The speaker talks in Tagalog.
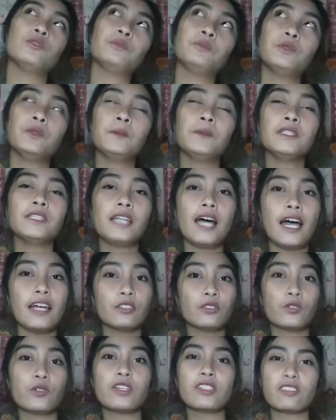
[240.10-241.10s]
kung
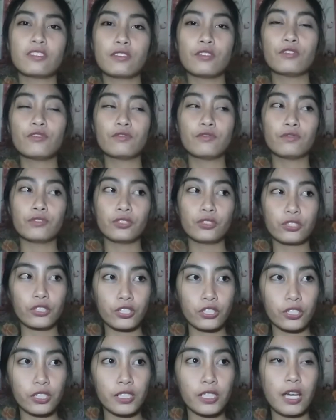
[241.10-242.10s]
pupuntahan ko is yung
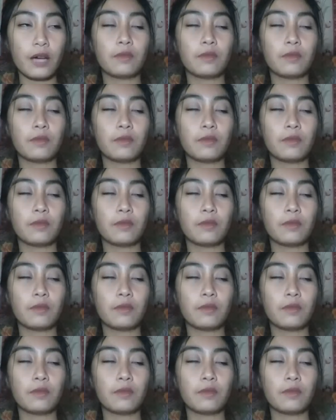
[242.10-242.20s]
future,